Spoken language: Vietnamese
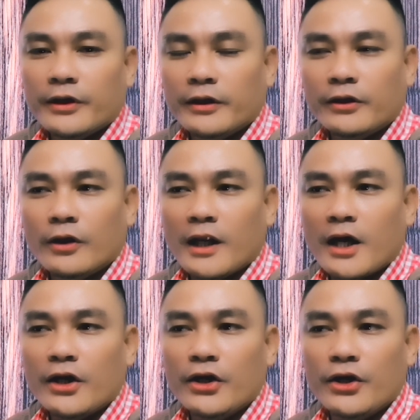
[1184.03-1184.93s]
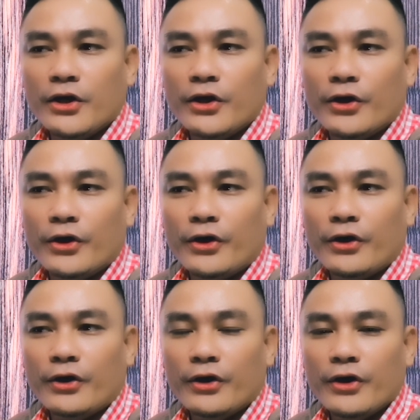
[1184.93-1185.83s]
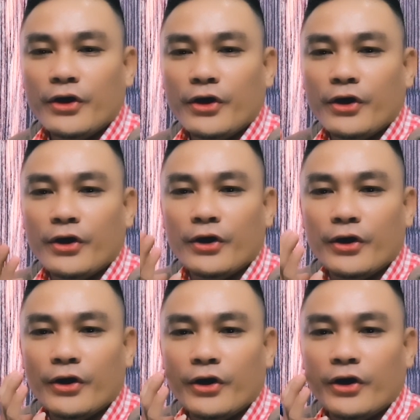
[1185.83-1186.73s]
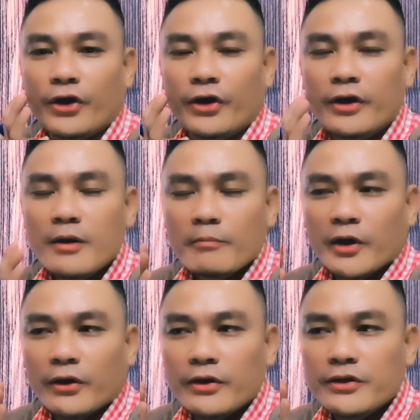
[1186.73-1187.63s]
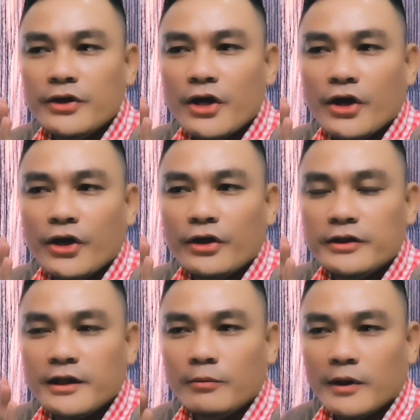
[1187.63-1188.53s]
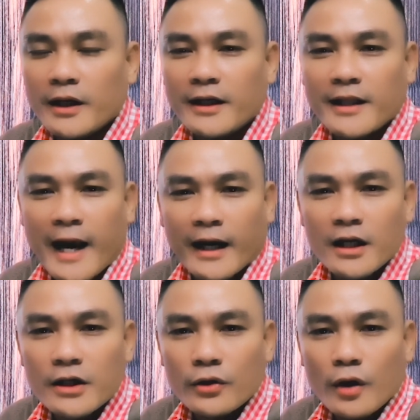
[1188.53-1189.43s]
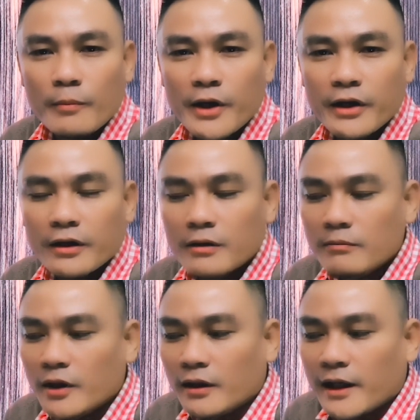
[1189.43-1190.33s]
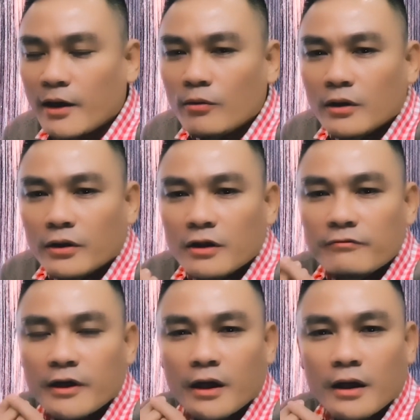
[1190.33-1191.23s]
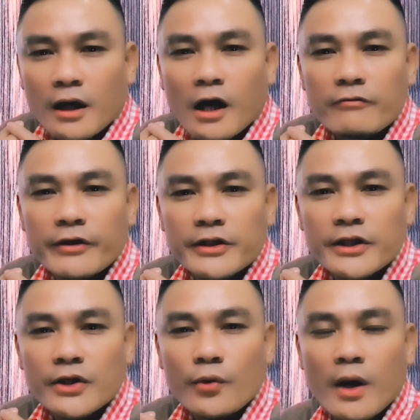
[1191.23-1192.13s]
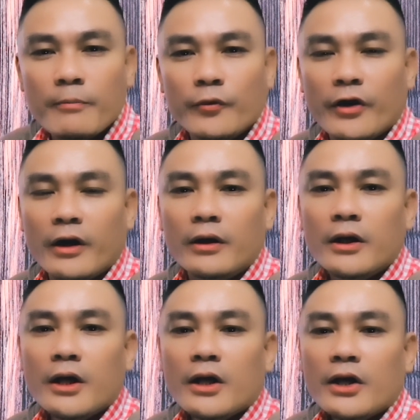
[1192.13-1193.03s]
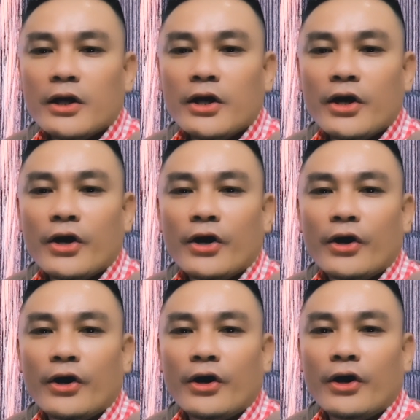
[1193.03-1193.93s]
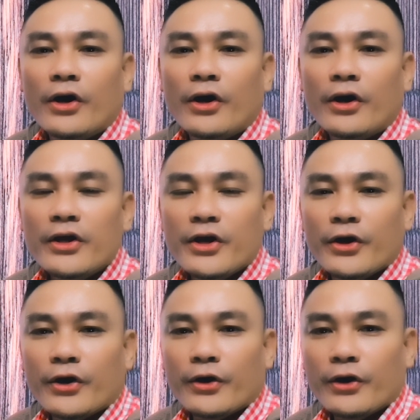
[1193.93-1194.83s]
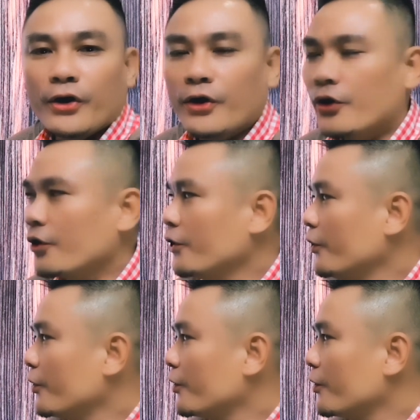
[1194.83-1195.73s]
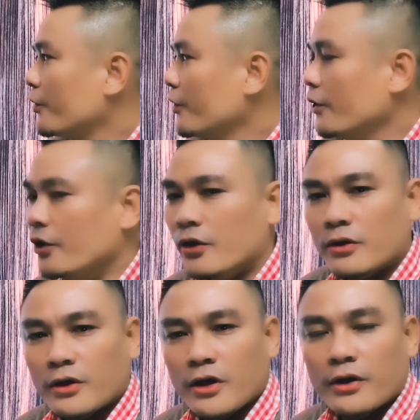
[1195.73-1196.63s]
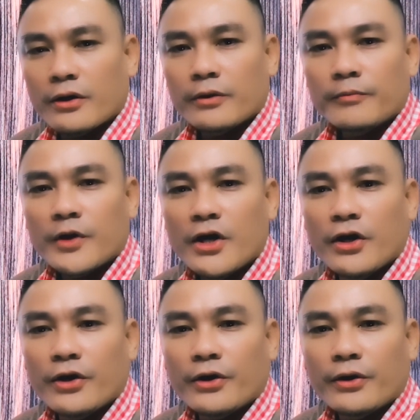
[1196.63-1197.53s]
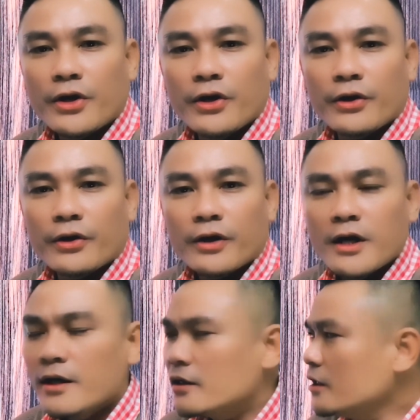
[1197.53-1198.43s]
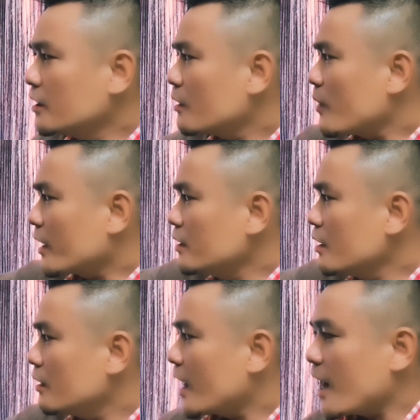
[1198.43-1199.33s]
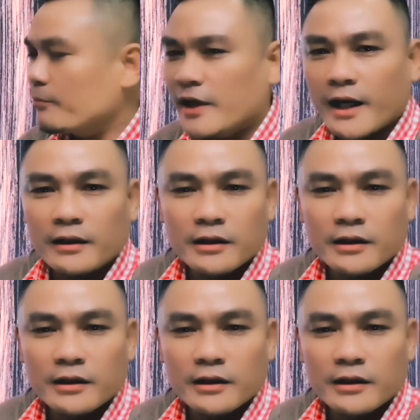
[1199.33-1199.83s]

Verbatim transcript: Cho nên nó là ear, ear. Mình nói chữ ear xong cái cái tàn hơi của âm E đó, mình kéo lưỡi về ở vị trí của âm R. ear, ear, ear, ear, ear, ear, here, here. Nhưng các bạn nhớ là âm